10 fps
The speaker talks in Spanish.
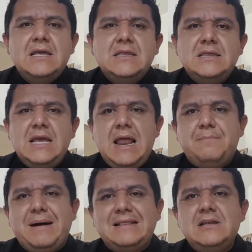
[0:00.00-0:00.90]
de
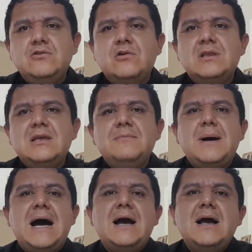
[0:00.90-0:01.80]
la parte norte
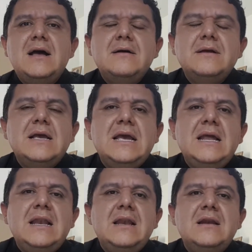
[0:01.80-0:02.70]
baja
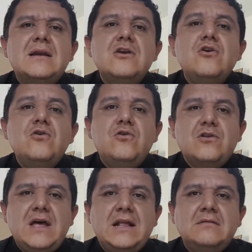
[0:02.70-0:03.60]
el río
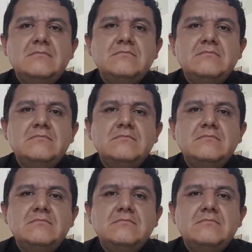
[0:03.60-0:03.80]
Jordán